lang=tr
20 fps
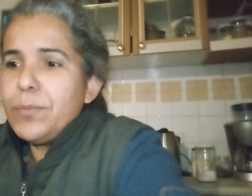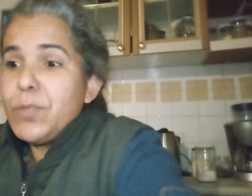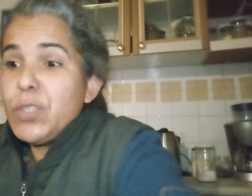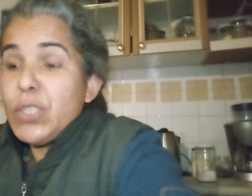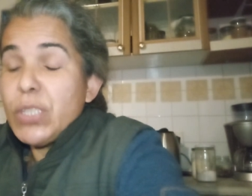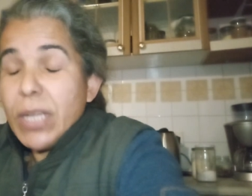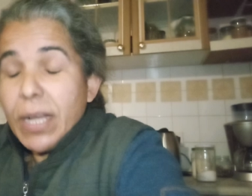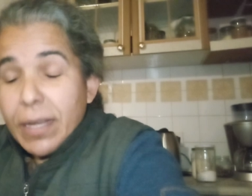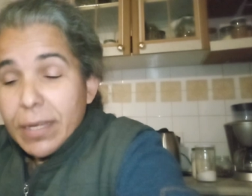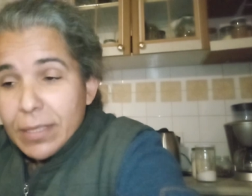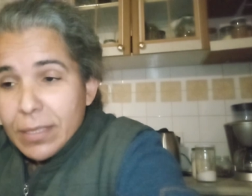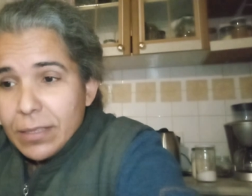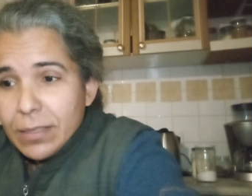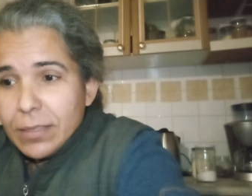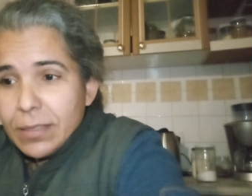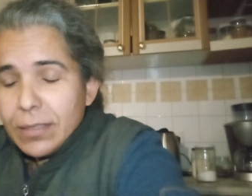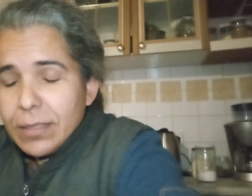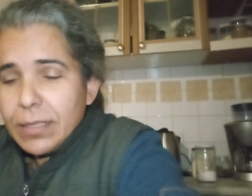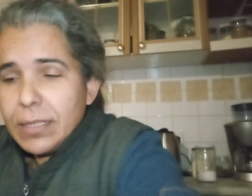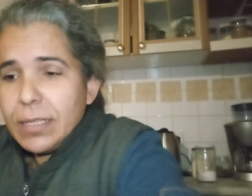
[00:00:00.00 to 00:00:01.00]
çay
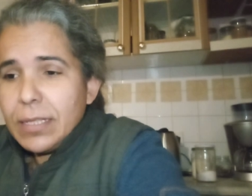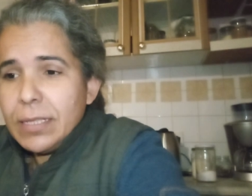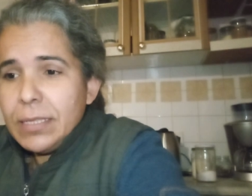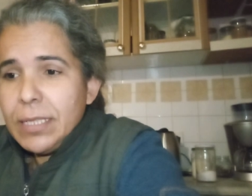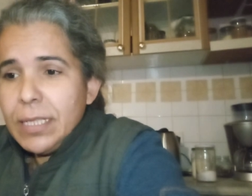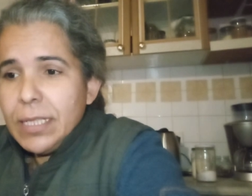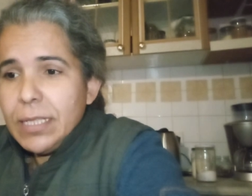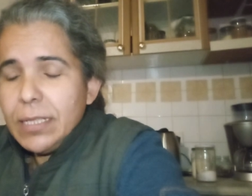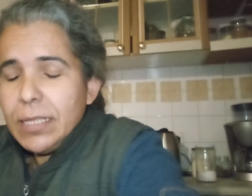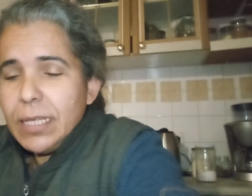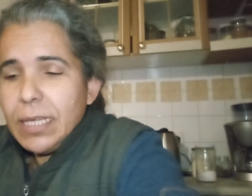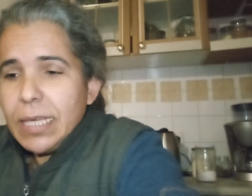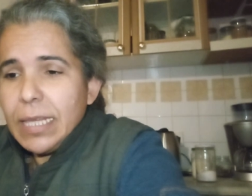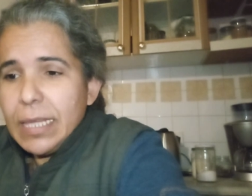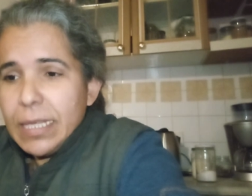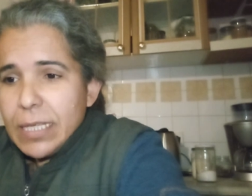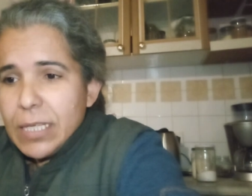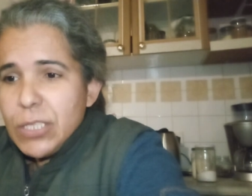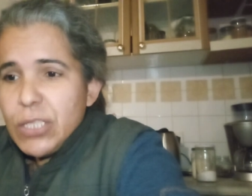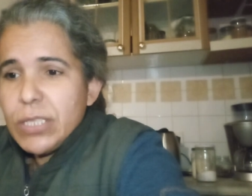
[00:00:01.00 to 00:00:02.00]
hani
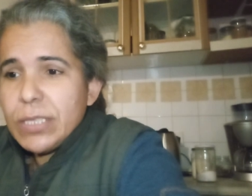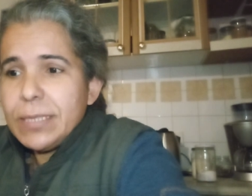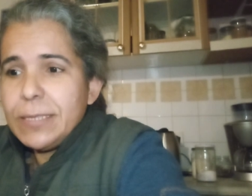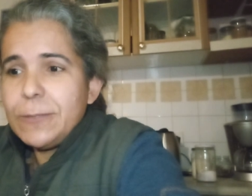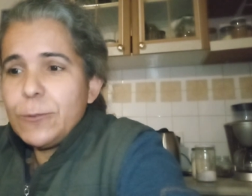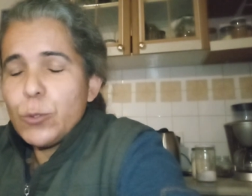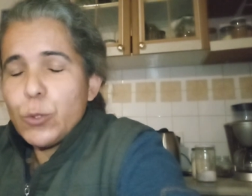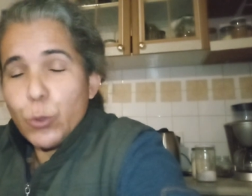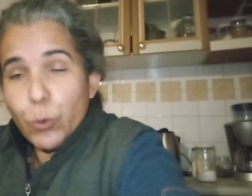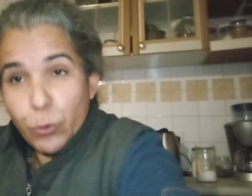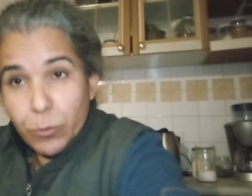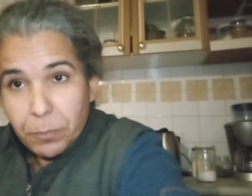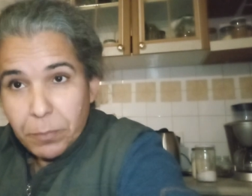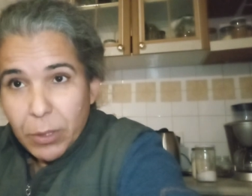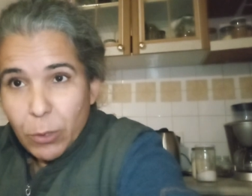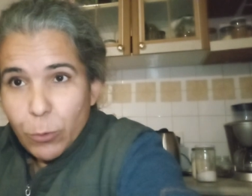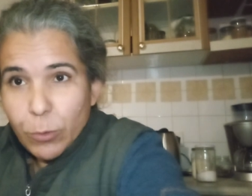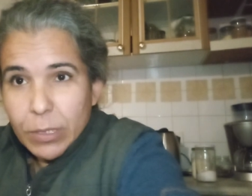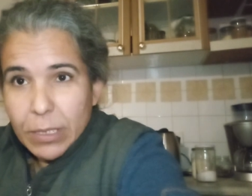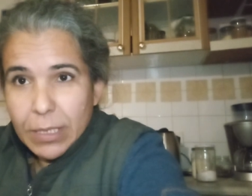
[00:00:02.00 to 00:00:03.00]
ilginçtir. Soğuk
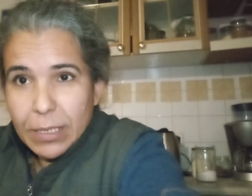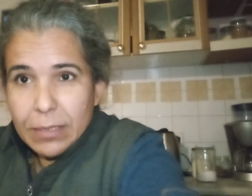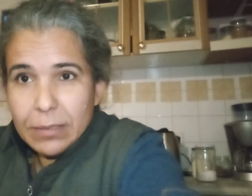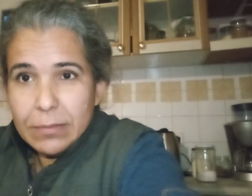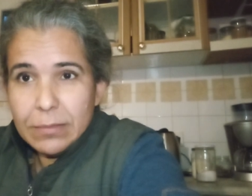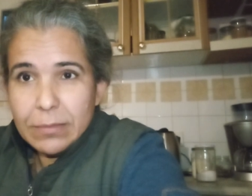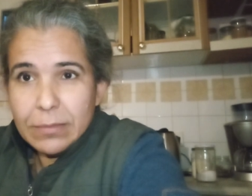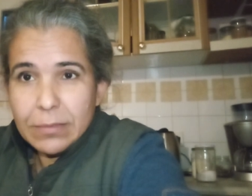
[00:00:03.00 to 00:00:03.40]
bir ülke.